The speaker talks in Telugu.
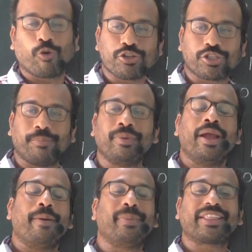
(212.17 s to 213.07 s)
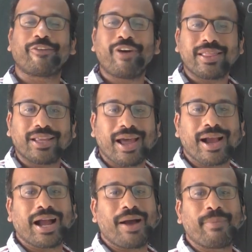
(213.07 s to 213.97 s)
కొంచెం
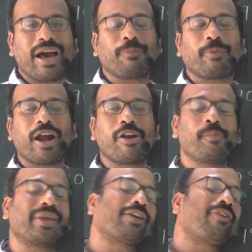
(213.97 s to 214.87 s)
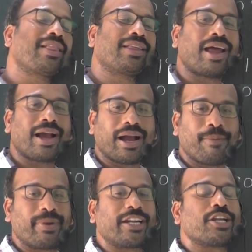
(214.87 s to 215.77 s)
మితవాదిలాగా మారిపోయాడు మితవాదిలాగా
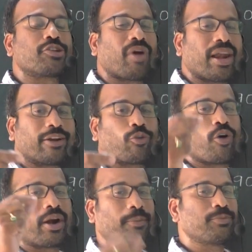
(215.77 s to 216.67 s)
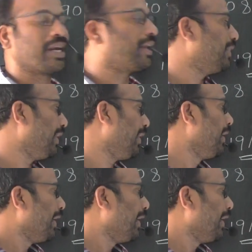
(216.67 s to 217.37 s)
బ్రిటిష్ వాళ్ళని కోరడం జరిగింది